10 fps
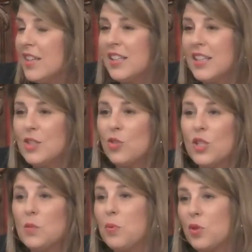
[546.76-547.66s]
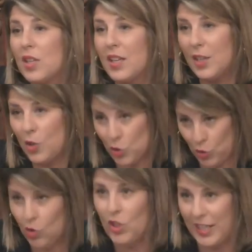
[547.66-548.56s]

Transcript: y eso es porque nos lo